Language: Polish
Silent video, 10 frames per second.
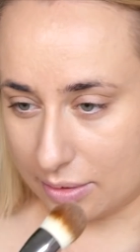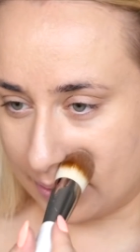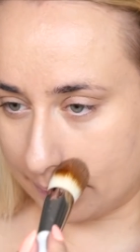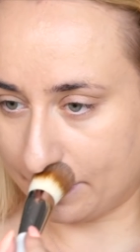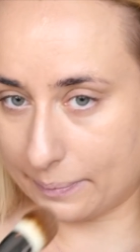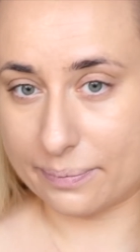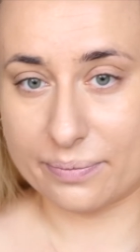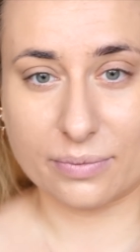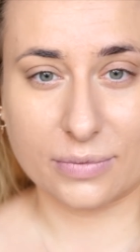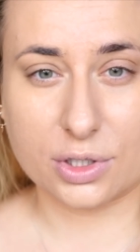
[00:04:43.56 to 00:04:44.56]
Dobra,
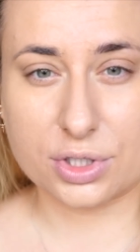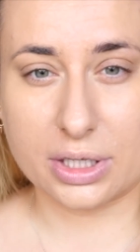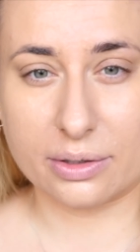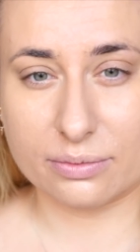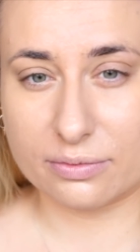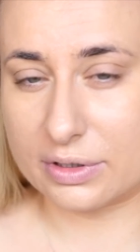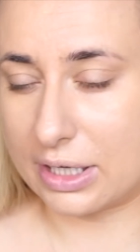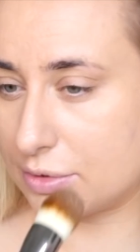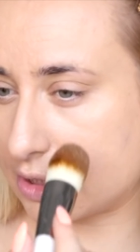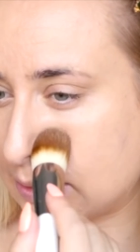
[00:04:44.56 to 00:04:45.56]
troszkę,
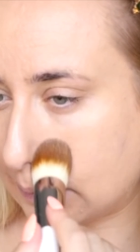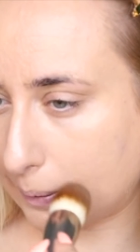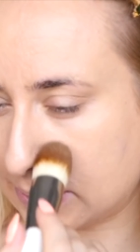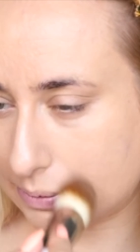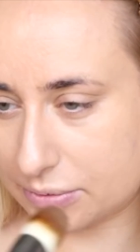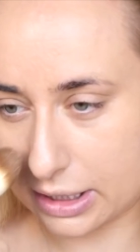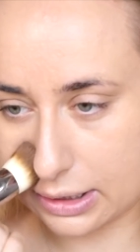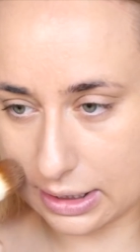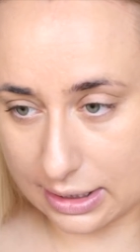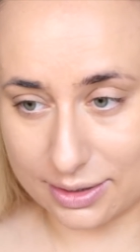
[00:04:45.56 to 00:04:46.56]
wydaje mi się,
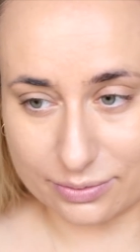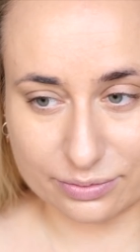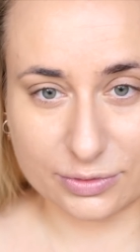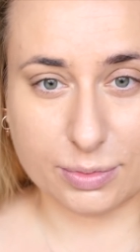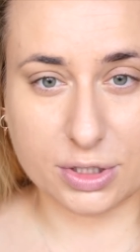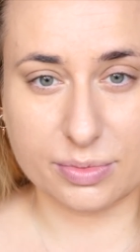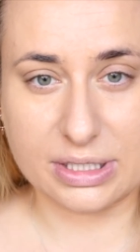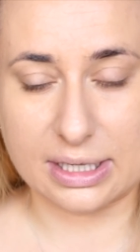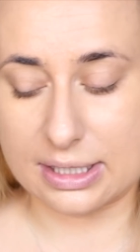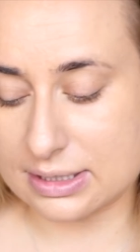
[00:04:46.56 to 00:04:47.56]
ciemnieje, ale zobaczymy
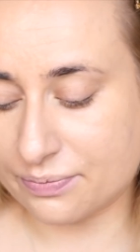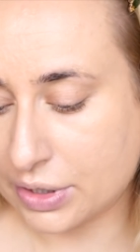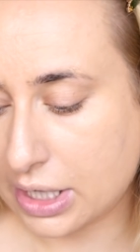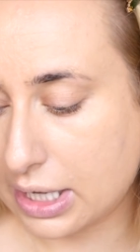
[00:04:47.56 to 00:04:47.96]
zaraz.